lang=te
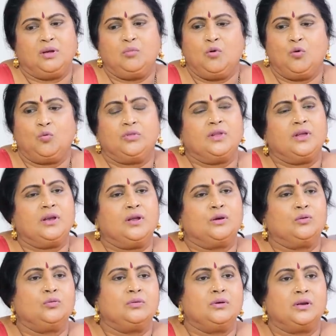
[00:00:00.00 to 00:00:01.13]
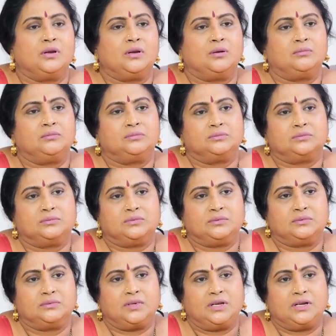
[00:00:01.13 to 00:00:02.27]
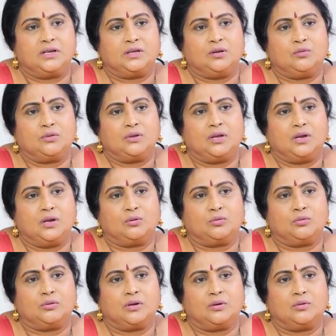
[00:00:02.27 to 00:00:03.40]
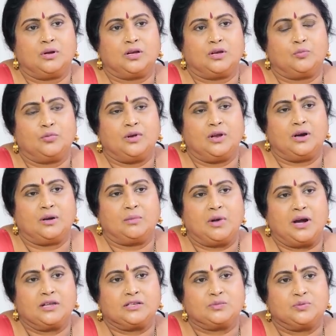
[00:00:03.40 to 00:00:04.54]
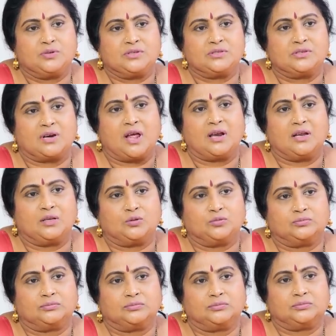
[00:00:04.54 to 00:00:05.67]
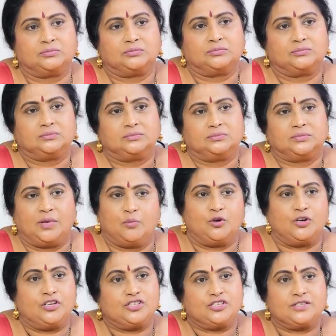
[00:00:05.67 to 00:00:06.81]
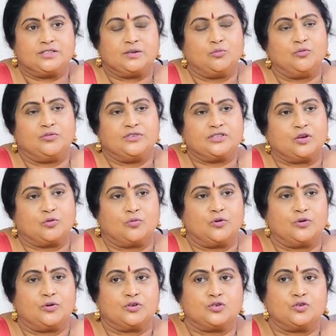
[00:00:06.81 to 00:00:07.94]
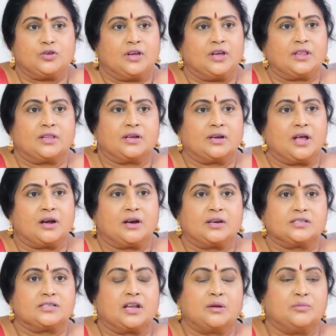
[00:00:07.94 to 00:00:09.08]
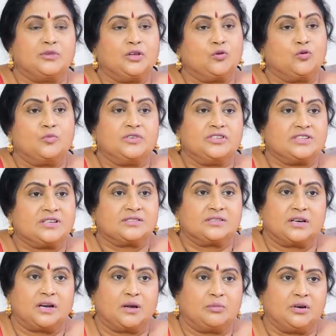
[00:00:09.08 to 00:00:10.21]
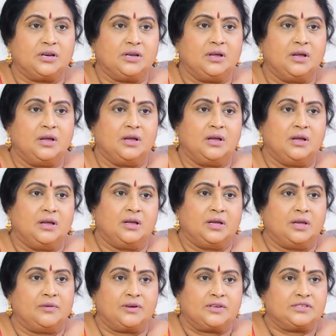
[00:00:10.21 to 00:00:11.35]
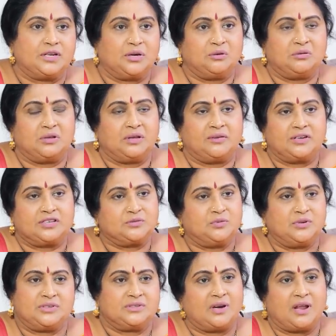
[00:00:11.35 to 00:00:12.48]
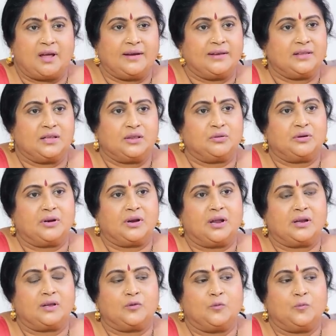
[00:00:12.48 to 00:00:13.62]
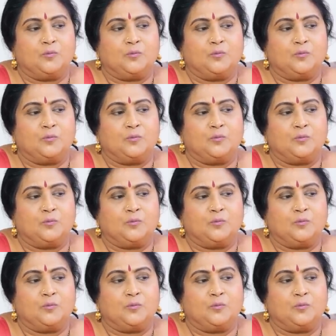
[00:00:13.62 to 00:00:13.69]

ఏమో ఉందనే అనుకుంటున్నాను నేను నేనైతే ఉందని అనుకుంటున్నాను నాకు ఎప్పుడు అలాంటి బ్యాడ్ ఎక్స్పీరియన్స్ రాలేదు ఏమో నేను చేసిన మూవీస్ తక్కువ ఉండొచ్చు ఇంకా నాకంటే చాలామంది ఎక్కువ మంది చేస్తున్నారు కాబట్టి ఏమైనా జరిగినది ఏమైనా ఎక్స్పీరియన్స్ నాకైతే ఇంతవరకు రాలేదు